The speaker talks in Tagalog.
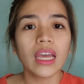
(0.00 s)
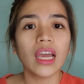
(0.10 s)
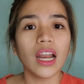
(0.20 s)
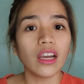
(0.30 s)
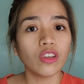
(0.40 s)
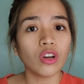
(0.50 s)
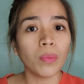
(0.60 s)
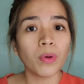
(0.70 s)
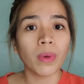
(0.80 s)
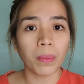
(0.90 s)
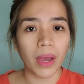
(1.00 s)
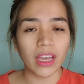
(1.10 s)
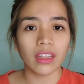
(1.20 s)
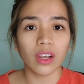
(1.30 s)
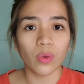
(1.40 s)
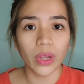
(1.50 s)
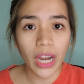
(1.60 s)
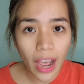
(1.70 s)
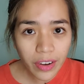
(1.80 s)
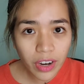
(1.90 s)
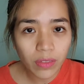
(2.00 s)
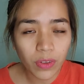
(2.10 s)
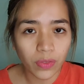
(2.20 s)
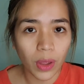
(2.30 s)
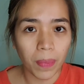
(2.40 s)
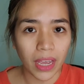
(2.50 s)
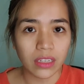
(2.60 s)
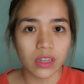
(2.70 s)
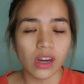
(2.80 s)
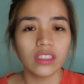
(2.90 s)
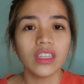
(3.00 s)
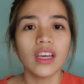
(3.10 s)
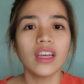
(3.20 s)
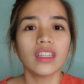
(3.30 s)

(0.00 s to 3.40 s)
kailangan nyo na po magbayad ng 150 pesos.